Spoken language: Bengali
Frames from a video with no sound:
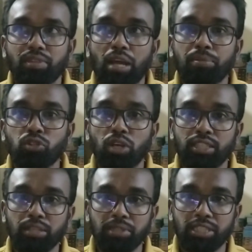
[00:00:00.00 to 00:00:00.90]
আমি দু
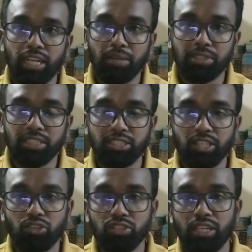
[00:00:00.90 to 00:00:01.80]
সালে একবার চেষ্টা
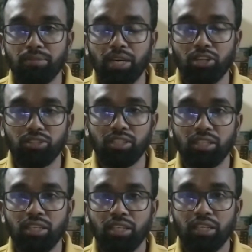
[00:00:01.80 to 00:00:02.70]
করেছিলাম ভারতে
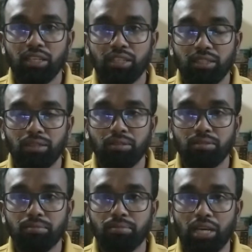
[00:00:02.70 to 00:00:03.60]

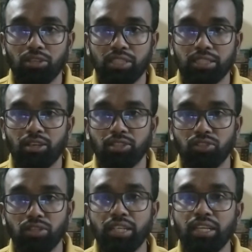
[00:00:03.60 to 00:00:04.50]
ভারতে যাওয়ার
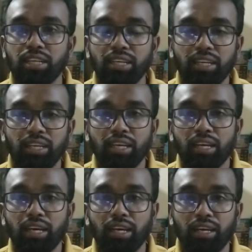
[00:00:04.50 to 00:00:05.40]
জন্যে
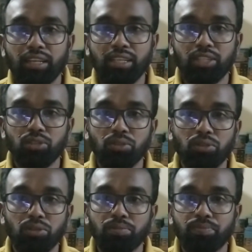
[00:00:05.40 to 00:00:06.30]
কিন্তু
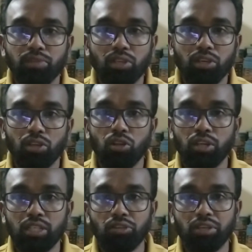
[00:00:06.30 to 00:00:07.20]

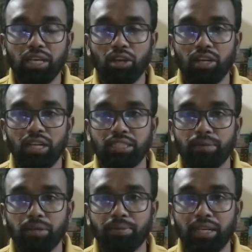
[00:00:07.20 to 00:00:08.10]
লকডাউনের কারণে আর
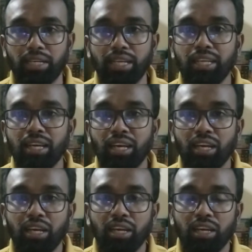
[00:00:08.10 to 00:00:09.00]
যাবার পারি নেই
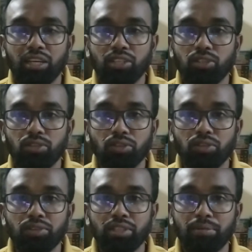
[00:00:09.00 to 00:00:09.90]
তো
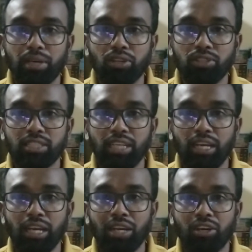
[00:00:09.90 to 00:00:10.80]
এবার হচ্ছে
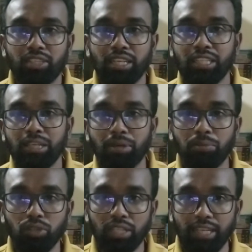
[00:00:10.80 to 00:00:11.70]
অর্থাৎ এবার
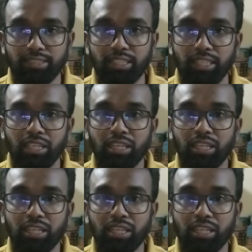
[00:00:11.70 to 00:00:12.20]
বলতে আজকে